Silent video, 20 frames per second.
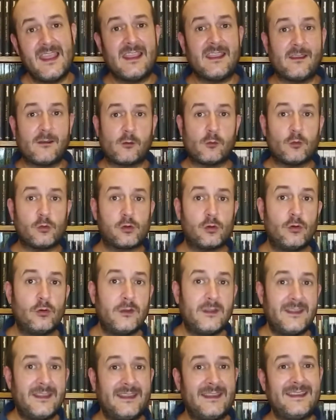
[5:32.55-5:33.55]

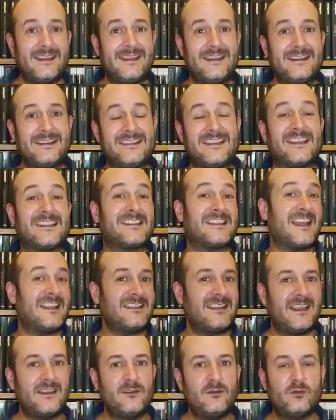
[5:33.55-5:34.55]
Incluso eh,
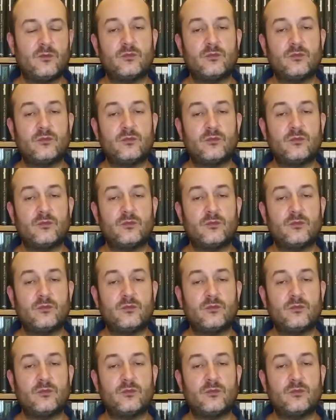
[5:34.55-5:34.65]
desatan